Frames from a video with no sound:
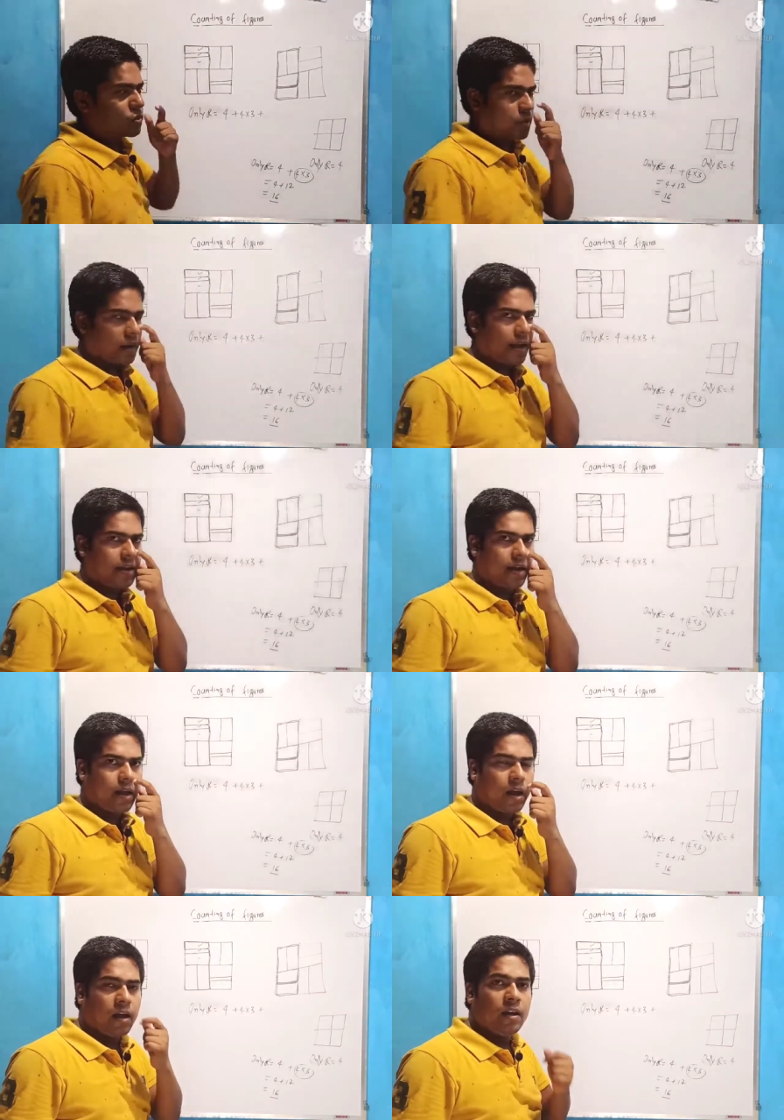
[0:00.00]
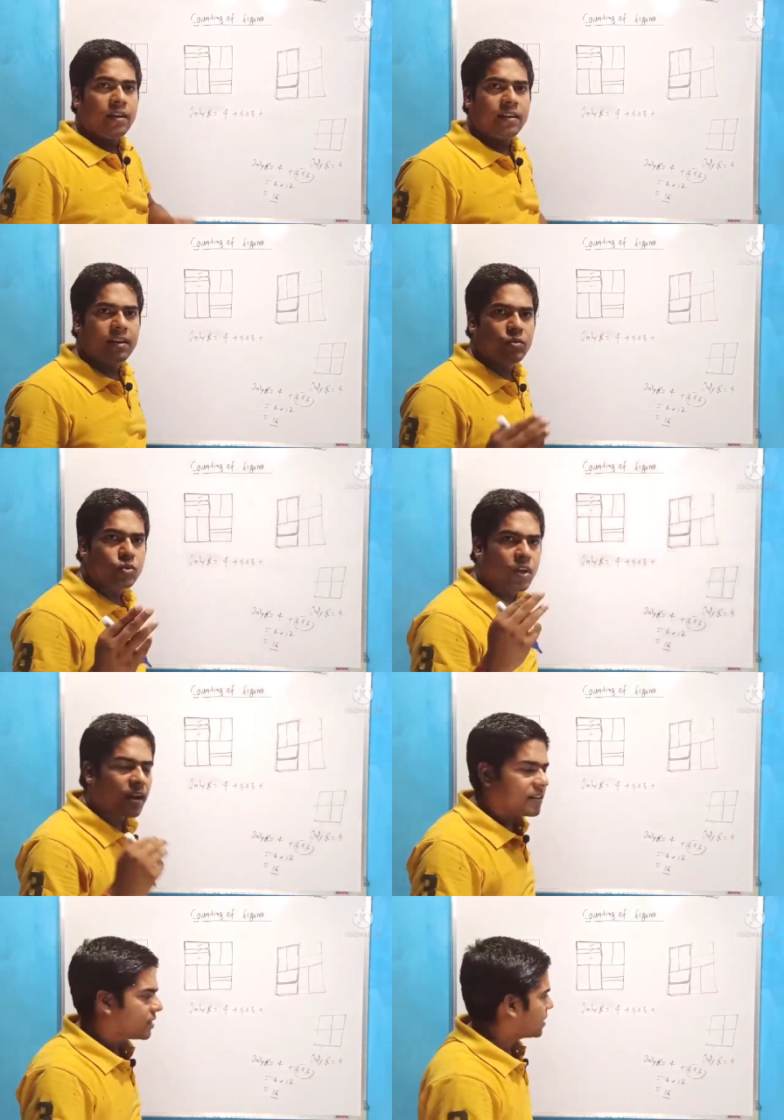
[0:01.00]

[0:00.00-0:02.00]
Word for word: दूसरा लाइन आया यानी दूसरा लाइन से